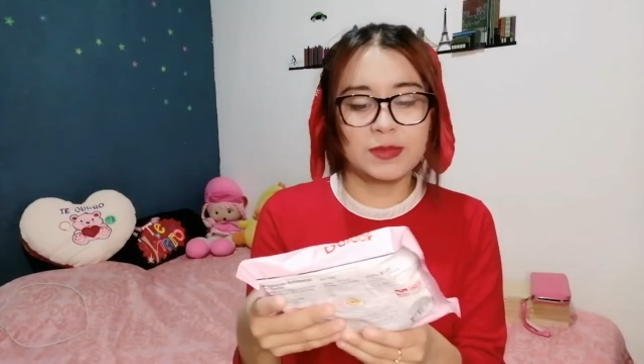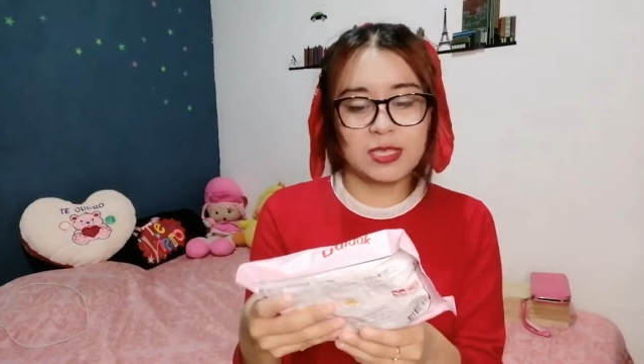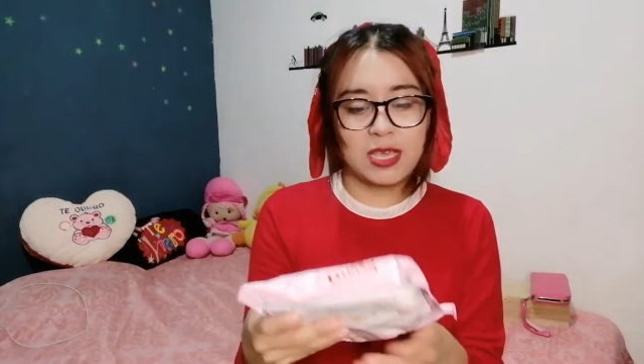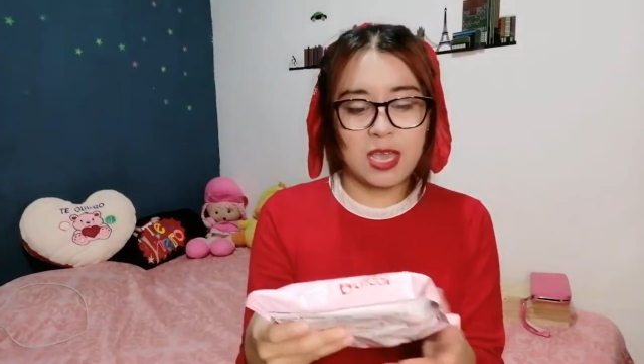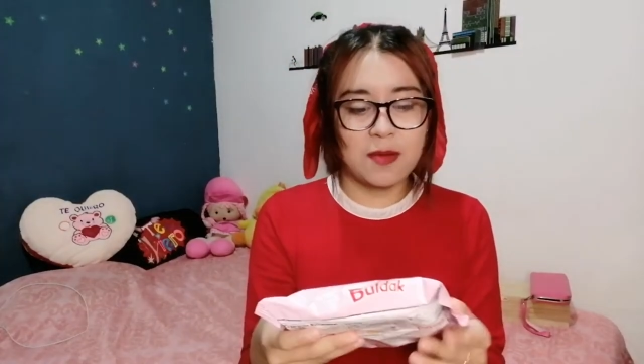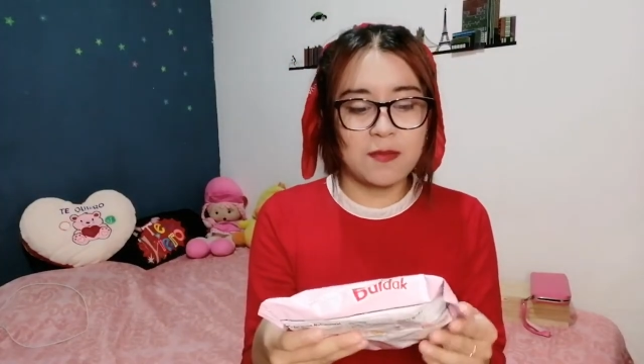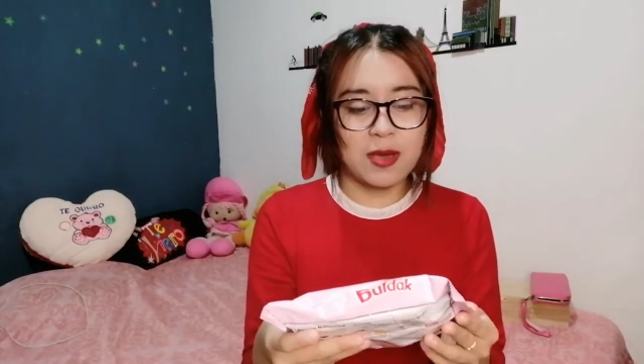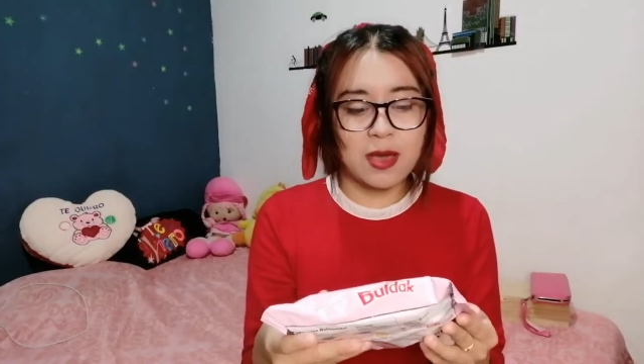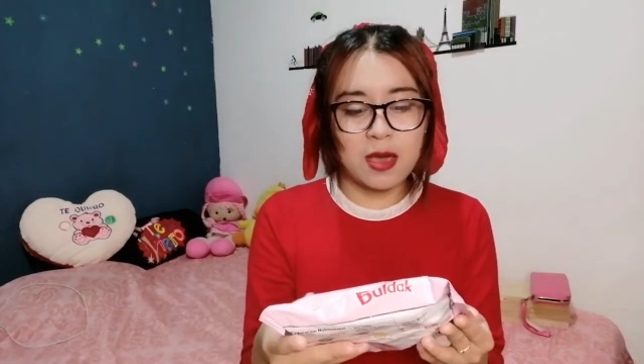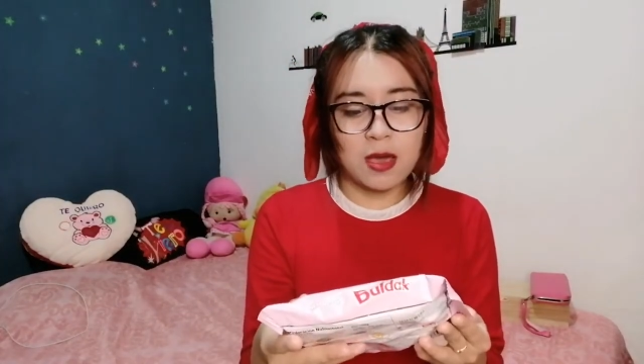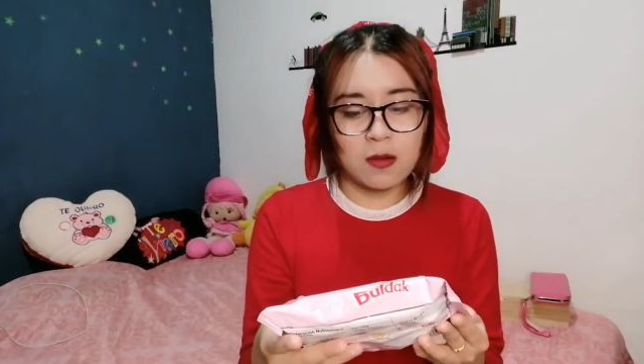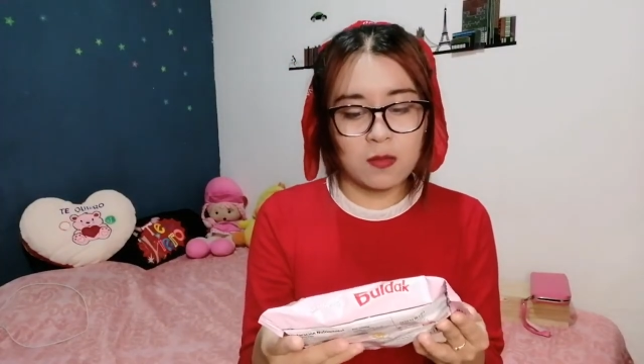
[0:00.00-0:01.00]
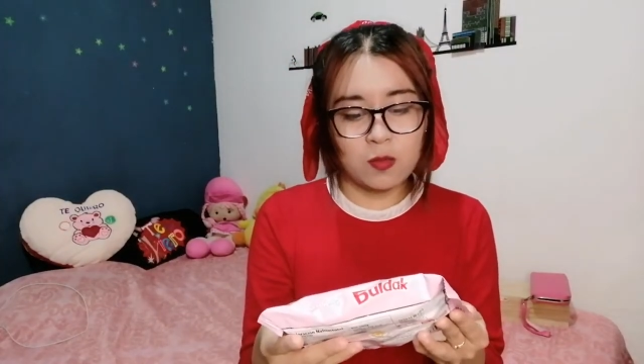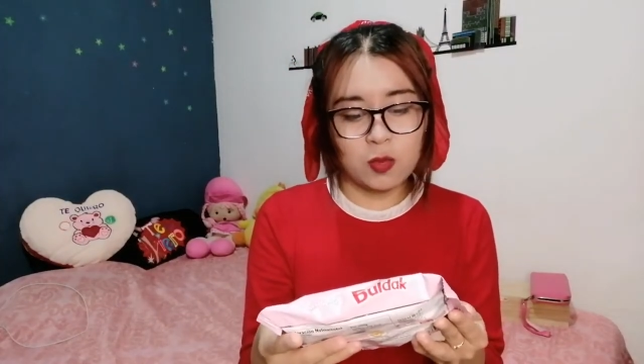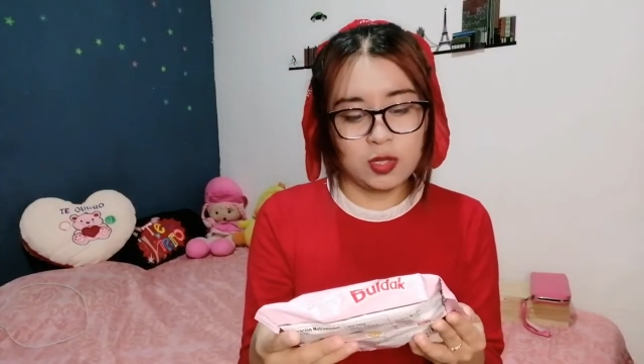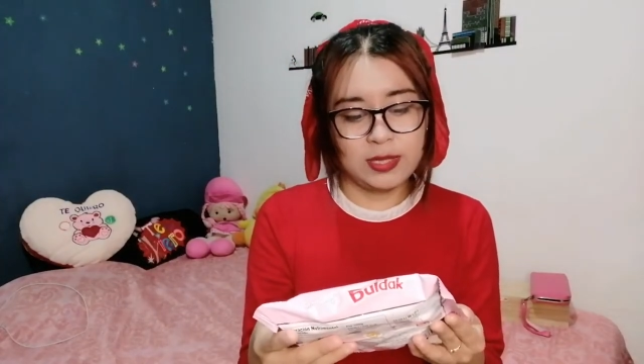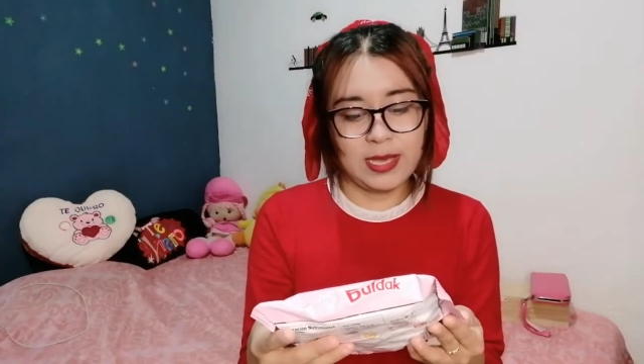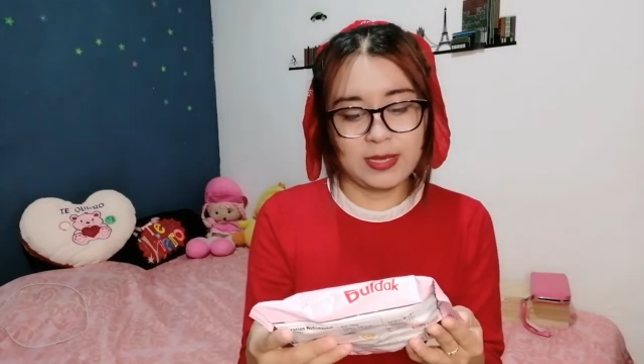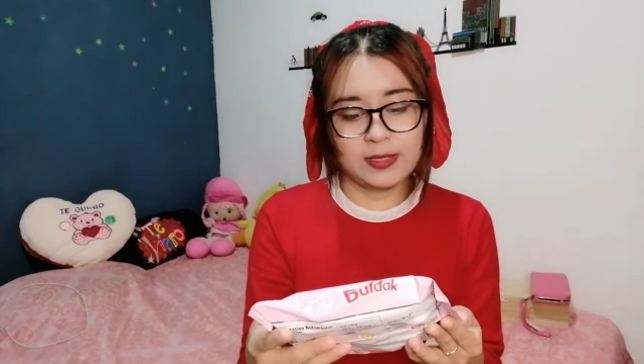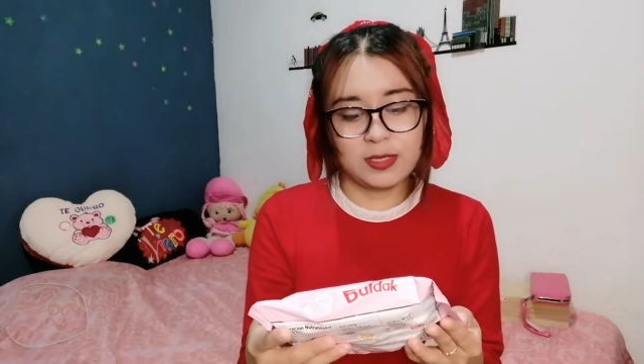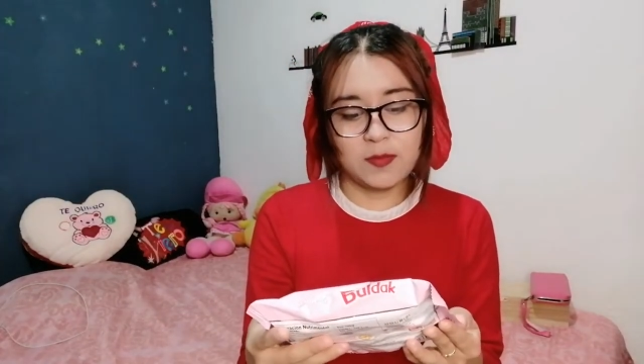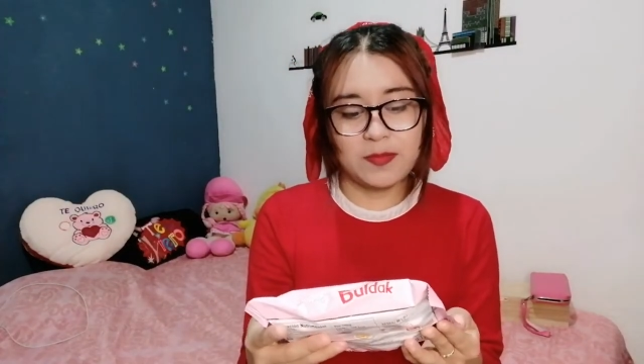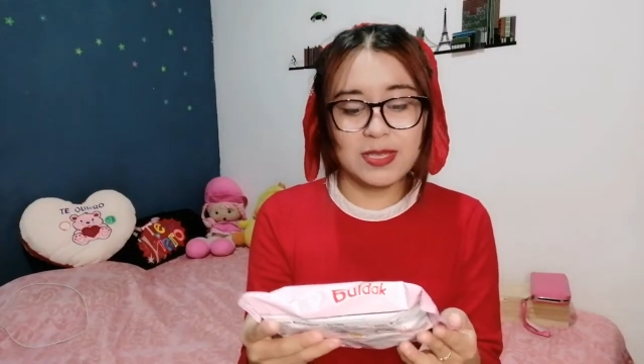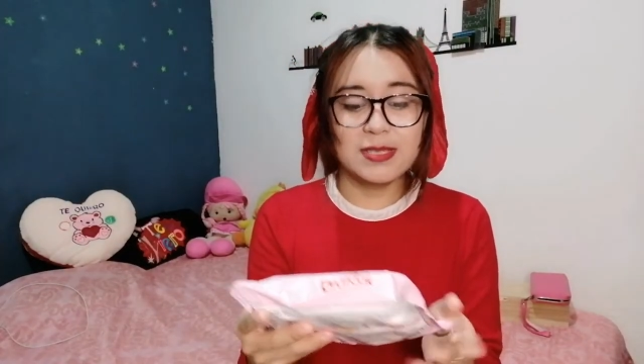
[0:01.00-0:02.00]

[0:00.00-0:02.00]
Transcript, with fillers: Se llama Bulldog sopa